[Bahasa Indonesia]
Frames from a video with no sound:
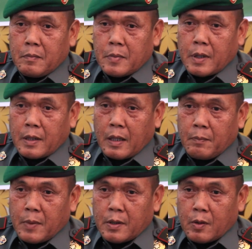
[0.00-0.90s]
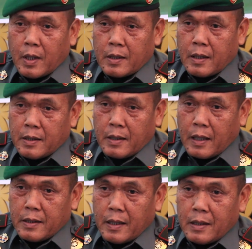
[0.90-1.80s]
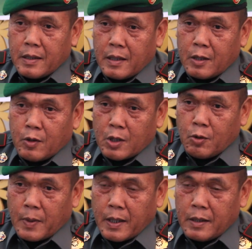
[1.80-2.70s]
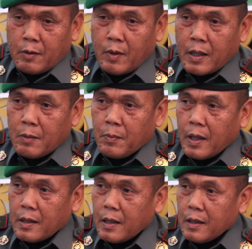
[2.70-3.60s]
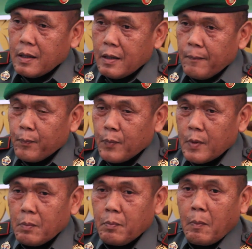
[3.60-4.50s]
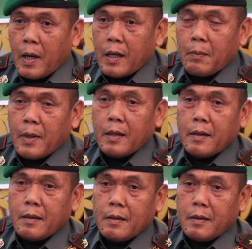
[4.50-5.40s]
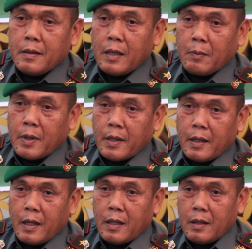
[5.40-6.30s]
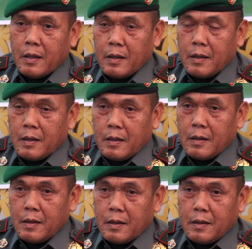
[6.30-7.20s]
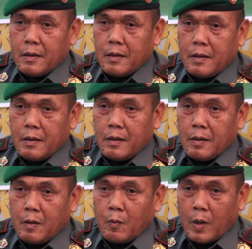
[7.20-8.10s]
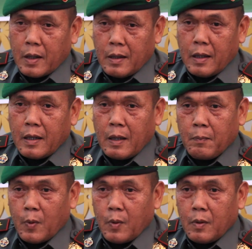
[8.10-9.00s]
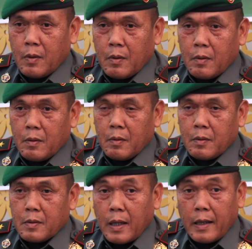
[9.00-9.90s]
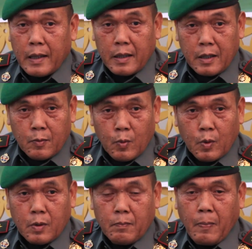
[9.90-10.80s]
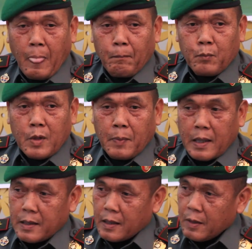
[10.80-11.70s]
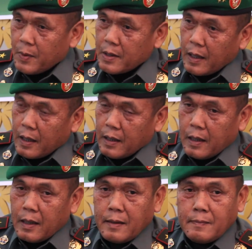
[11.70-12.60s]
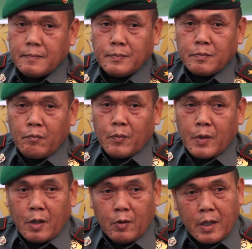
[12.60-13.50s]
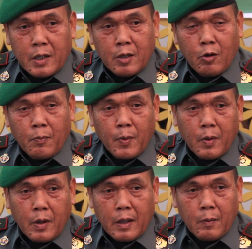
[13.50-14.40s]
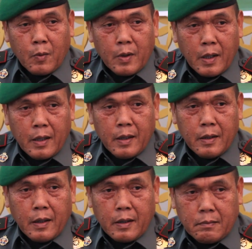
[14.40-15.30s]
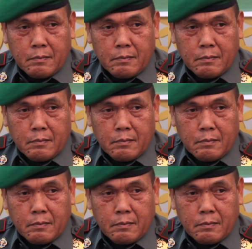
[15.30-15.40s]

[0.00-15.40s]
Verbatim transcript: setelah mensolatkan jenazah setelah sholat Jumat itu akan mengantar ke pemakaman yang meninggal eh, warga kampung Tagana tersebut. Nah pada saat di perjalanan itu ada sekelompok anak muda yang